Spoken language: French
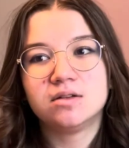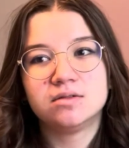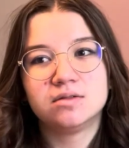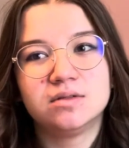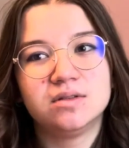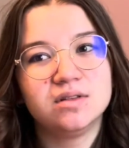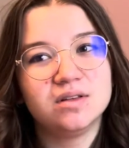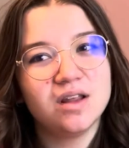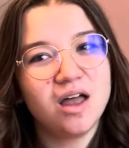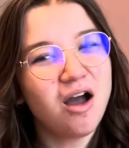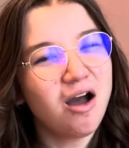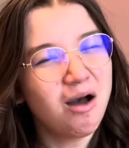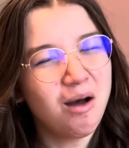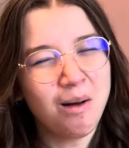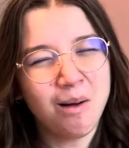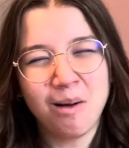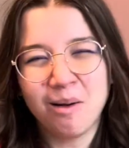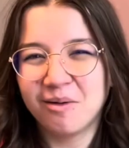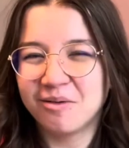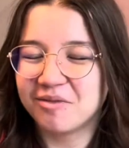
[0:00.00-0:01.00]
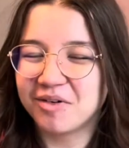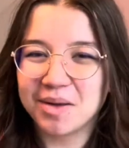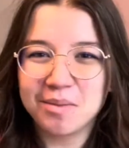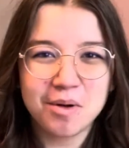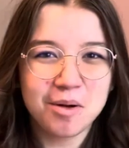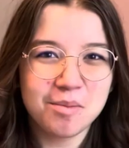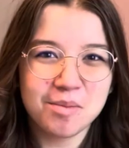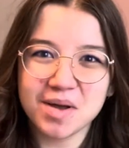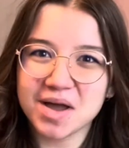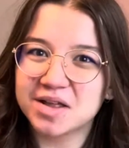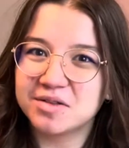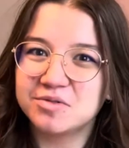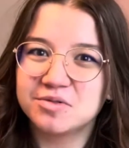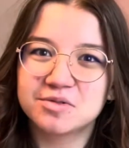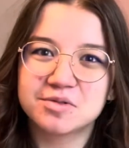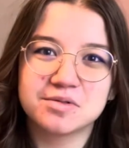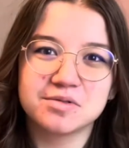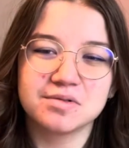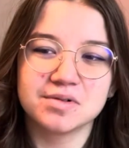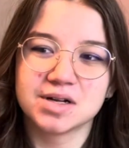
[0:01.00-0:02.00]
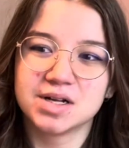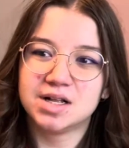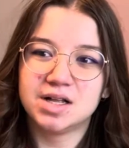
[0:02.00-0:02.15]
Non, vraiment pas du coup.